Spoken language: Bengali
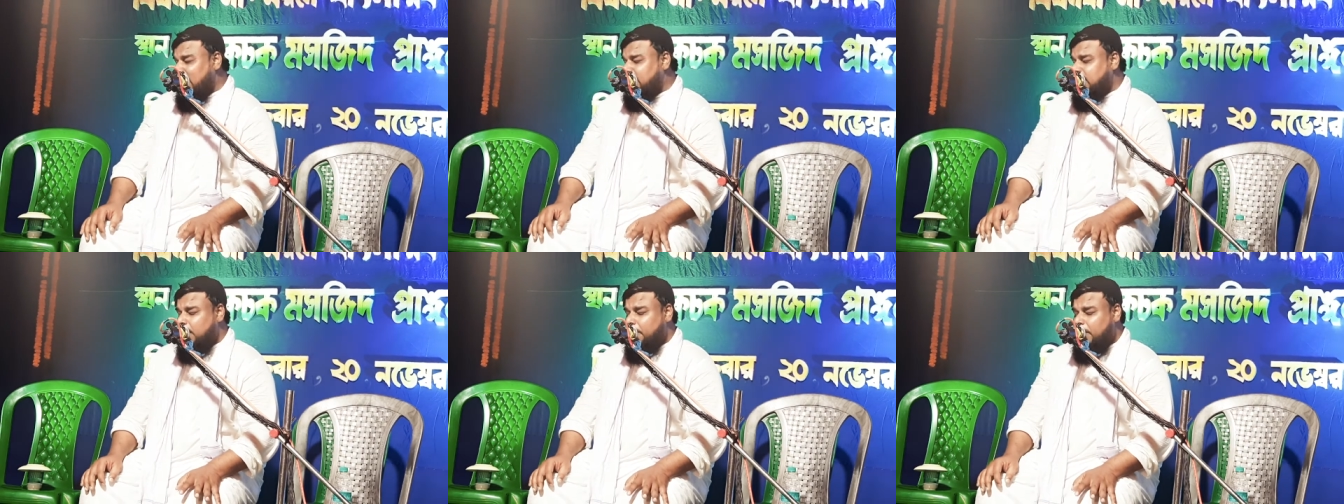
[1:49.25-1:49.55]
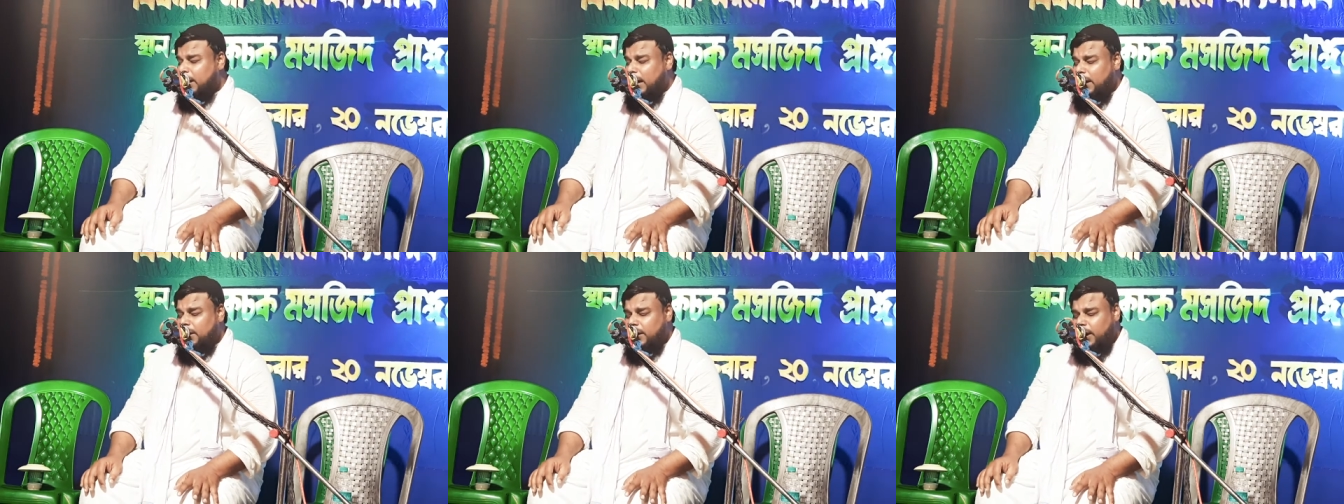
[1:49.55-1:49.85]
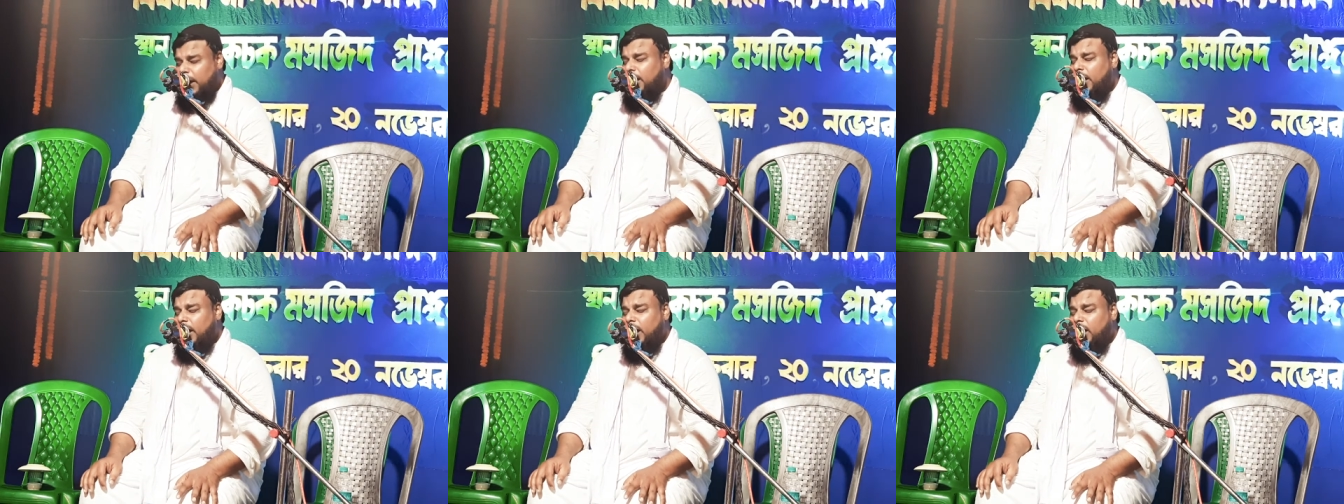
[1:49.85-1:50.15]

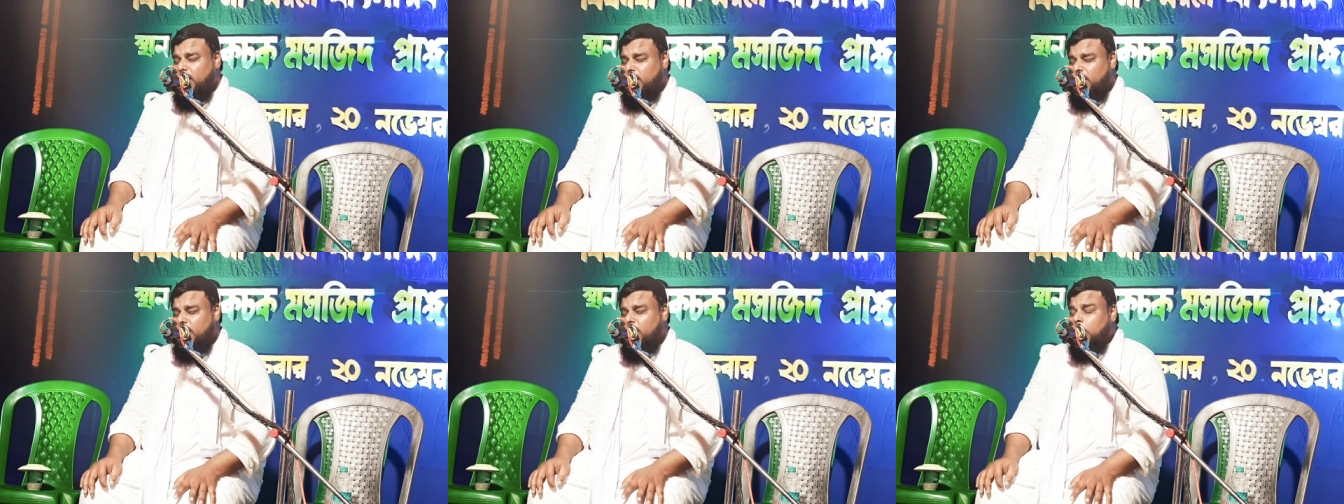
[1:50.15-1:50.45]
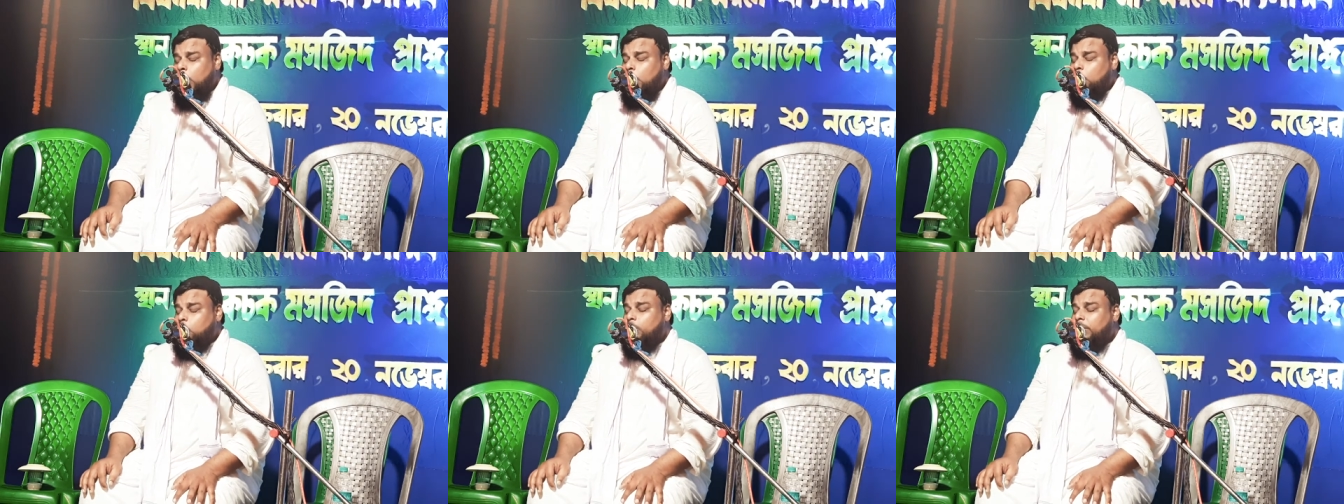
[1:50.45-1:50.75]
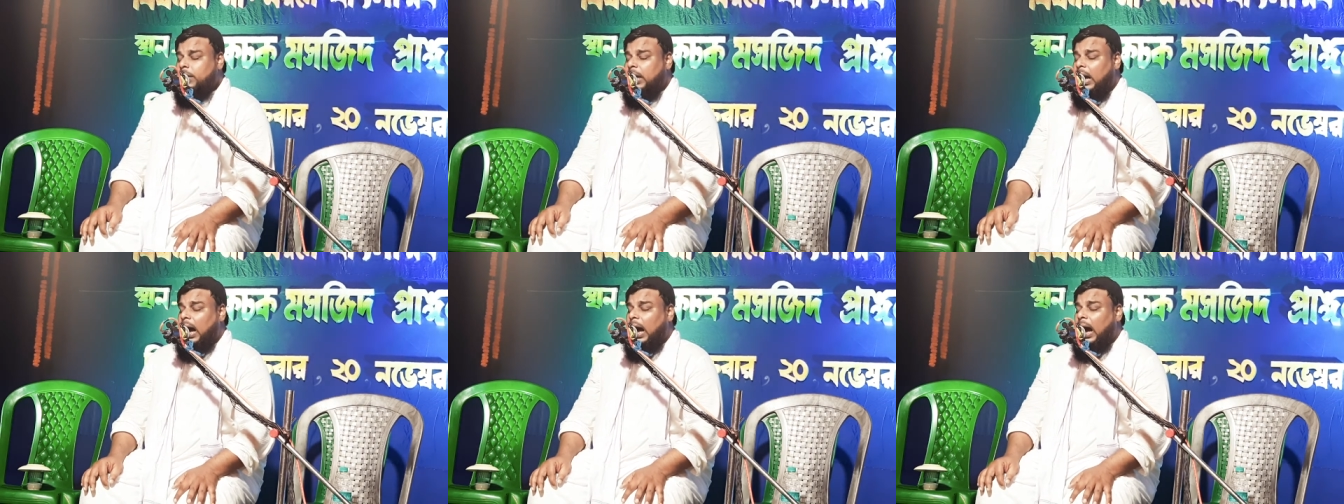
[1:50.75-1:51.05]
জিব্রাইল
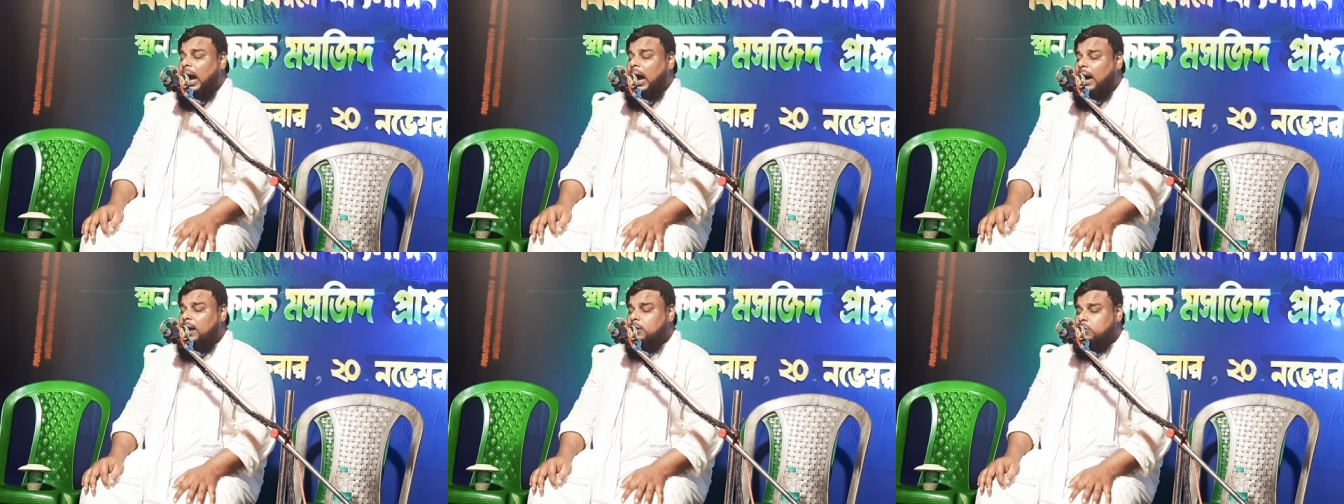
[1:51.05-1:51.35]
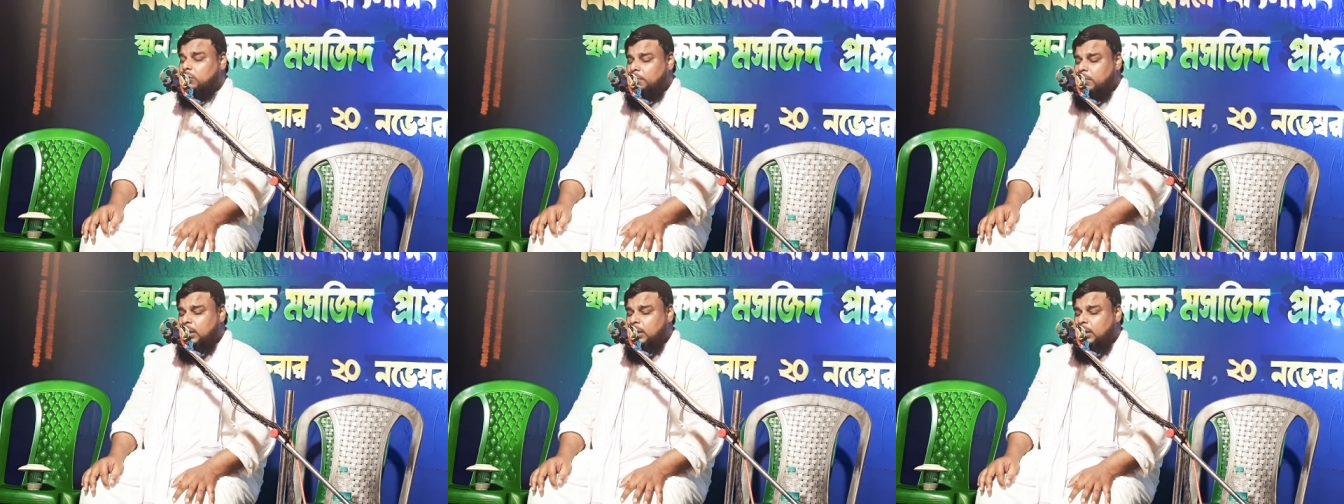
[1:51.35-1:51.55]
তুমি আর